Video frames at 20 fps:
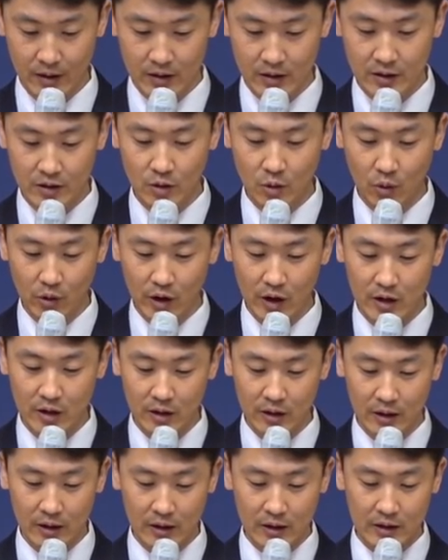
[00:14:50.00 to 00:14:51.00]
이
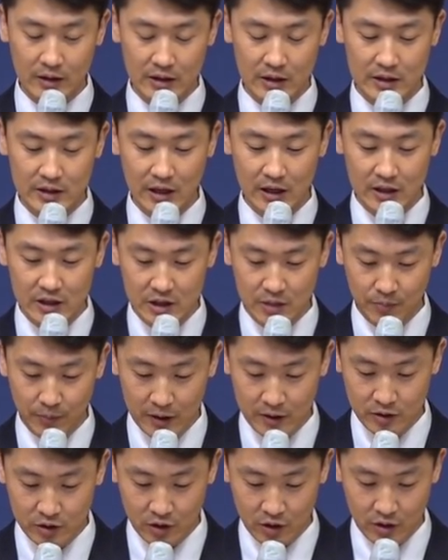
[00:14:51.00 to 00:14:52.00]
요엘 2장
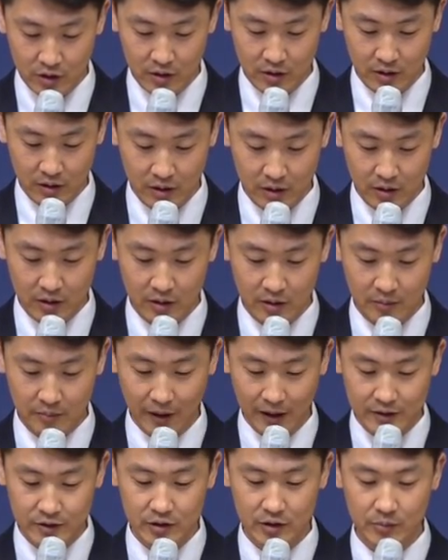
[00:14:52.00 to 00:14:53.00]
28절
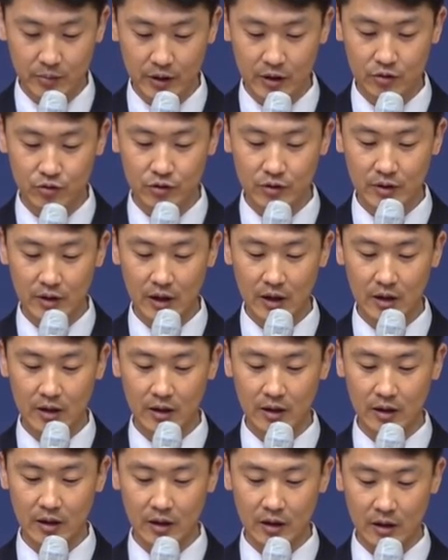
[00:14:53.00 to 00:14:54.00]
말씀이
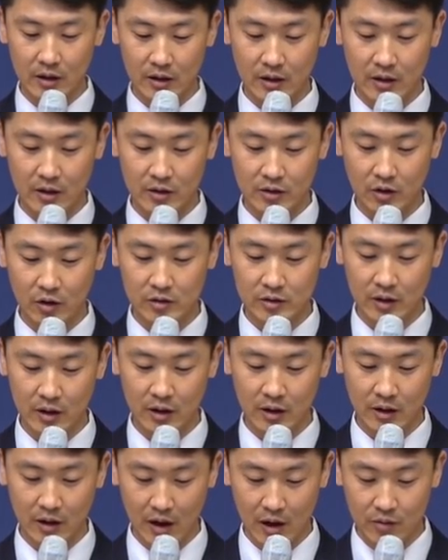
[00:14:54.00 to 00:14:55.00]
훗날 어,
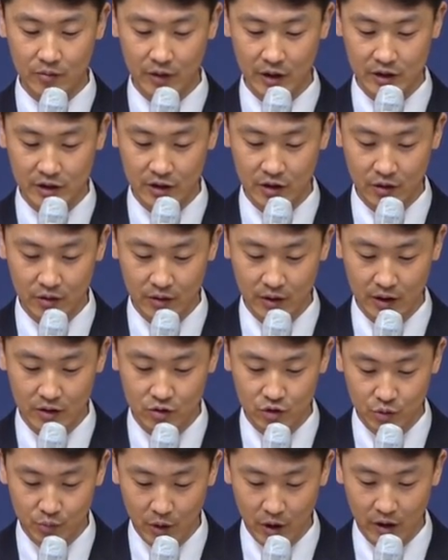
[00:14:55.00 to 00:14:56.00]
역사 가운데 실현된
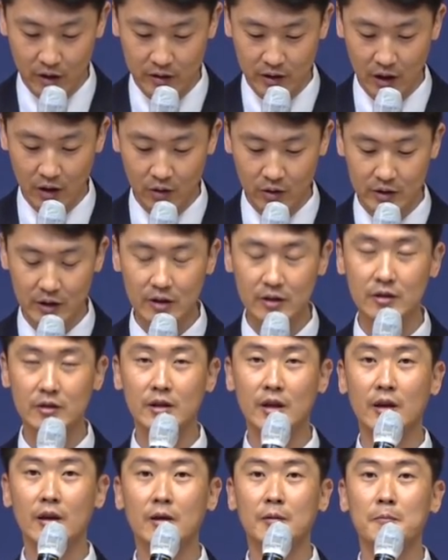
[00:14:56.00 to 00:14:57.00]
유명한 사건이
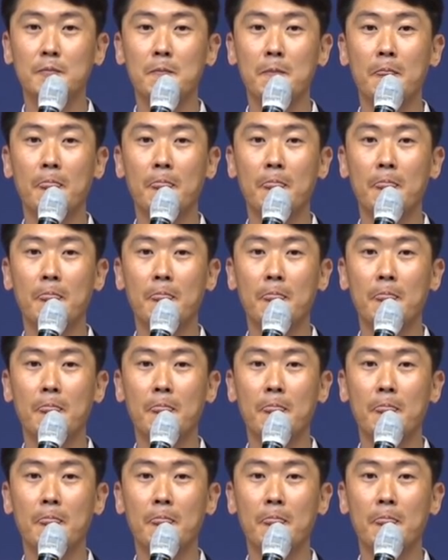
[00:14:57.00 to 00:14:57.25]
있는데